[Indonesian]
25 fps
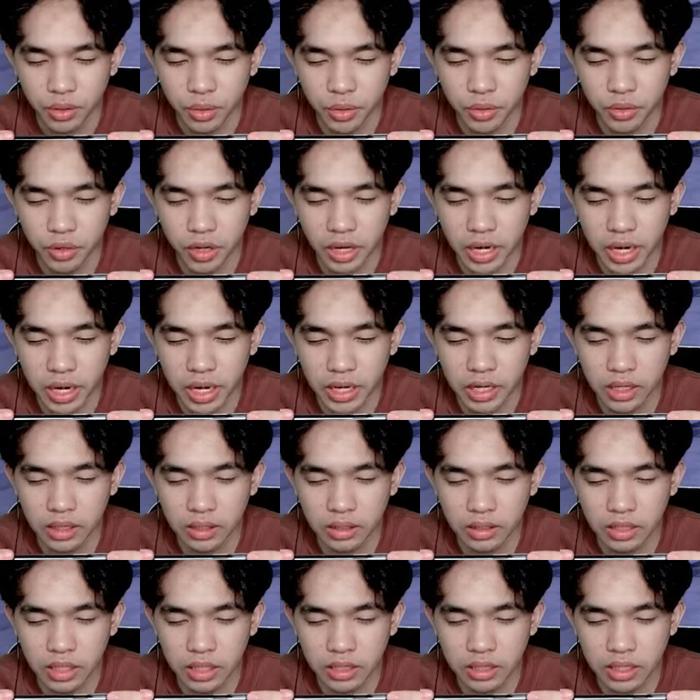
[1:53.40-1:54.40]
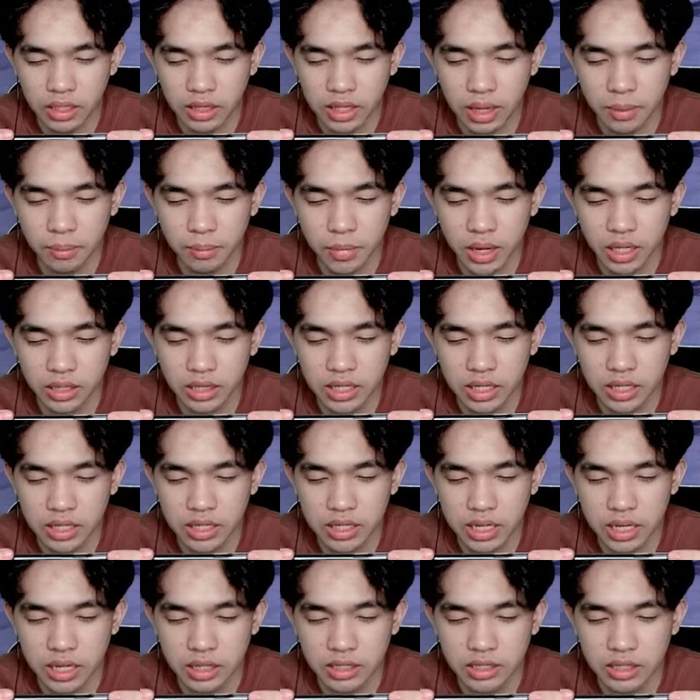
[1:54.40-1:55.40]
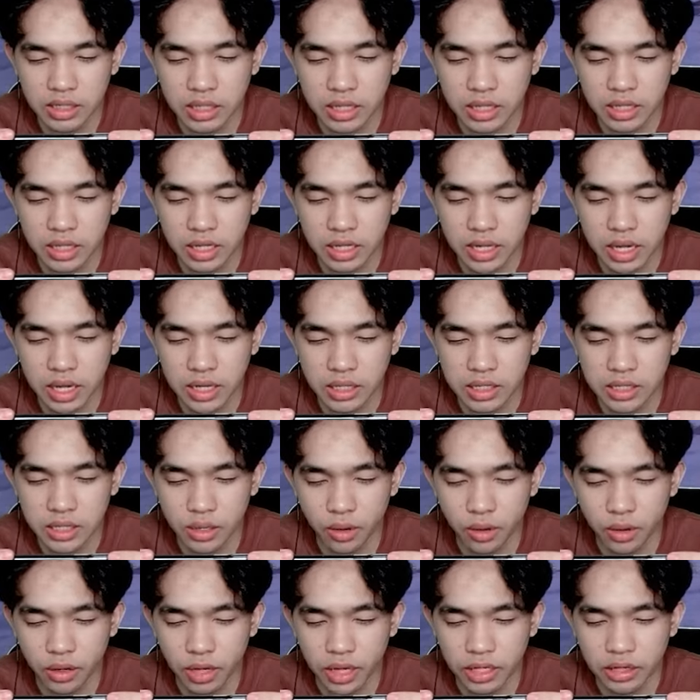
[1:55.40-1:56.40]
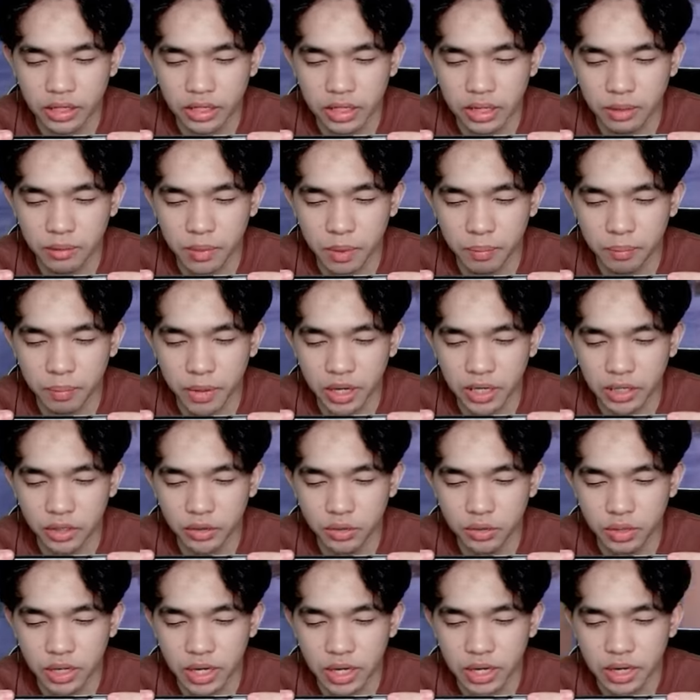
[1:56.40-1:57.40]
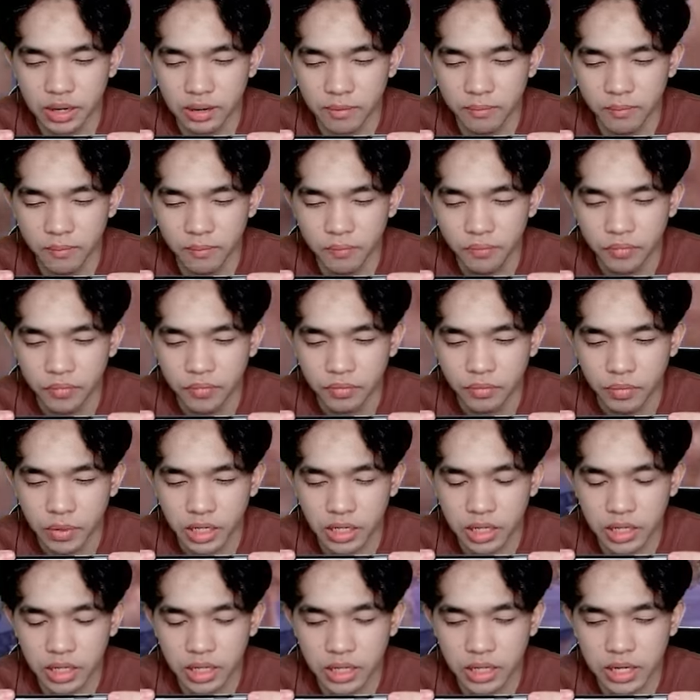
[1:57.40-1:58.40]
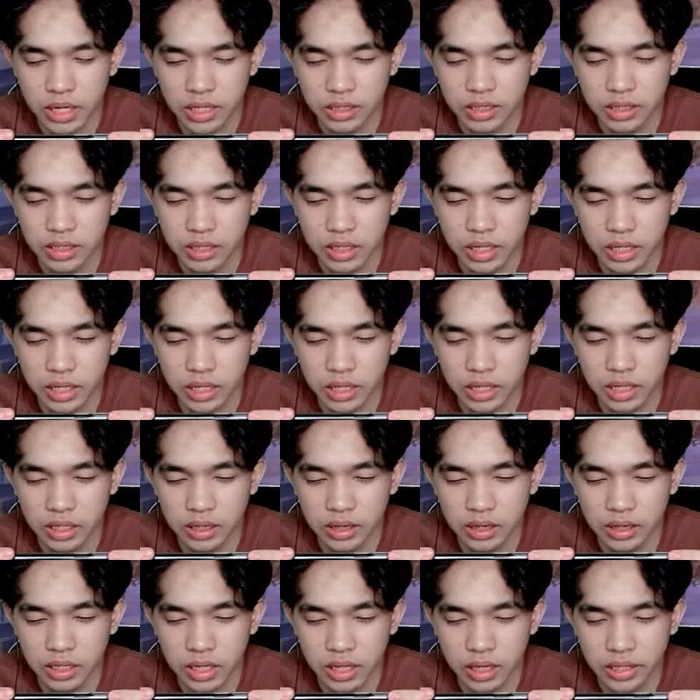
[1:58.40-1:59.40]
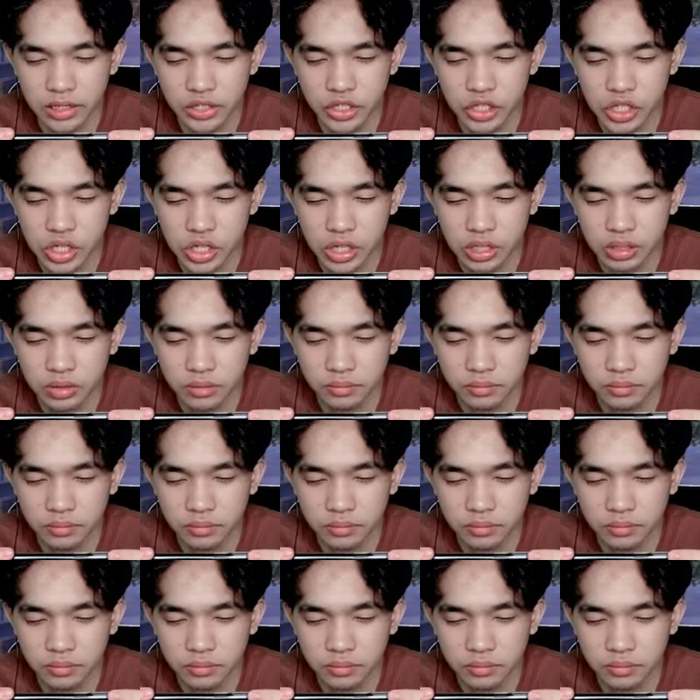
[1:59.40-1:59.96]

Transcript: Alright, kita tembak dari jarak segini guys. Oke, tidak mempan juga. Menghindar sedikit, nice.